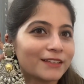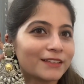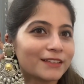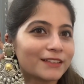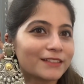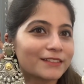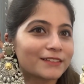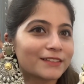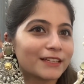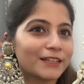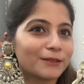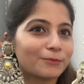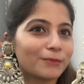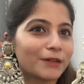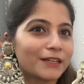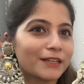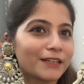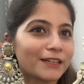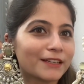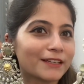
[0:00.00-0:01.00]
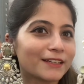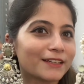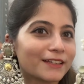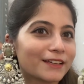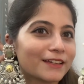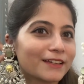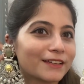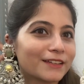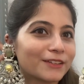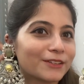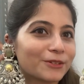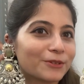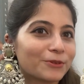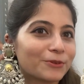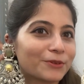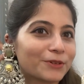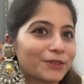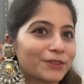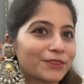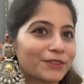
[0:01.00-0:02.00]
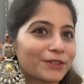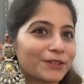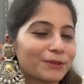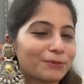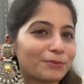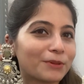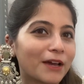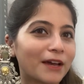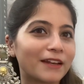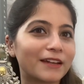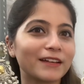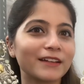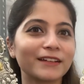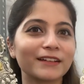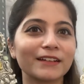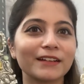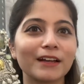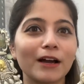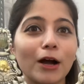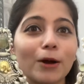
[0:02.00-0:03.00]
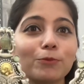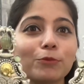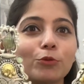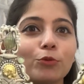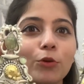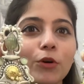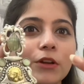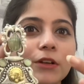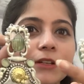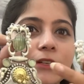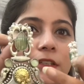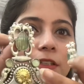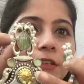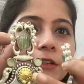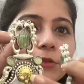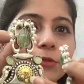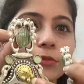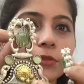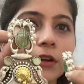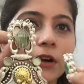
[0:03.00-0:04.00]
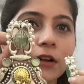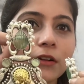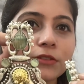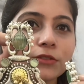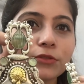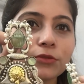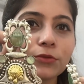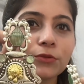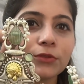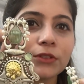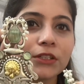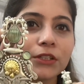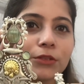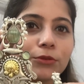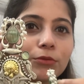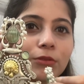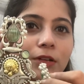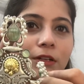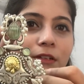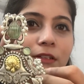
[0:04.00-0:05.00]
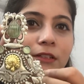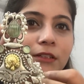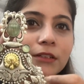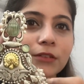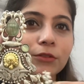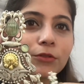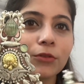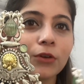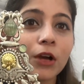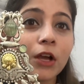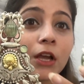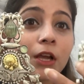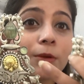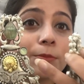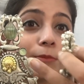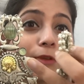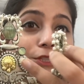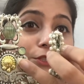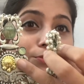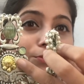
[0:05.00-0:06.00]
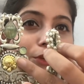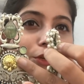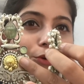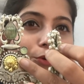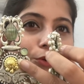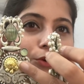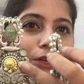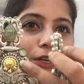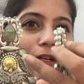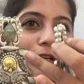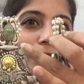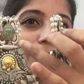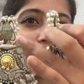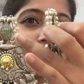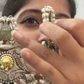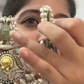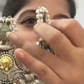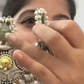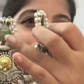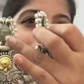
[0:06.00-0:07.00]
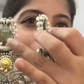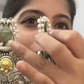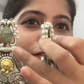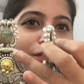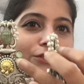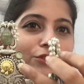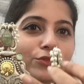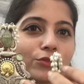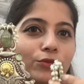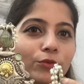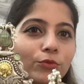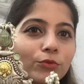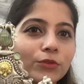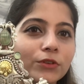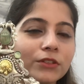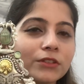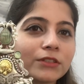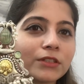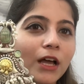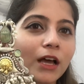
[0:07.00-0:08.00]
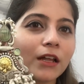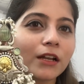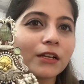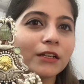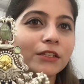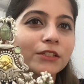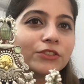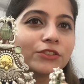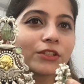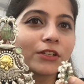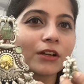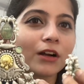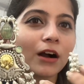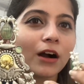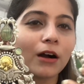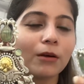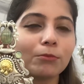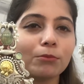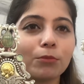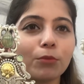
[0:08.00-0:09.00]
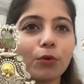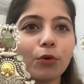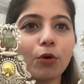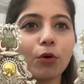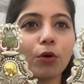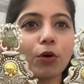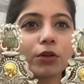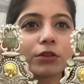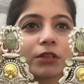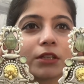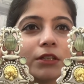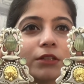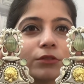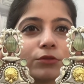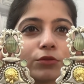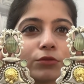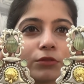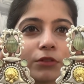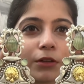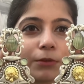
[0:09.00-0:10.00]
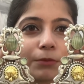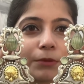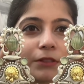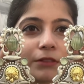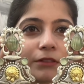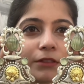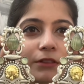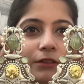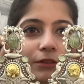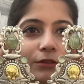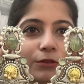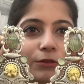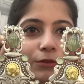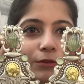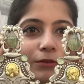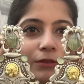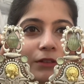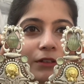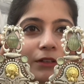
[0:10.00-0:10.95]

ये स्टेटमेंट ईयरिंग है ये देखो कितने प्यारे लग रहे हैं आप क्वालिटी देखो यार स्टोन की क्वालिटी देखो बीच में गोल्डन टच मिंट स्टोन सारा नीचे काम बहुत ही सुंदर पीस है ये देखो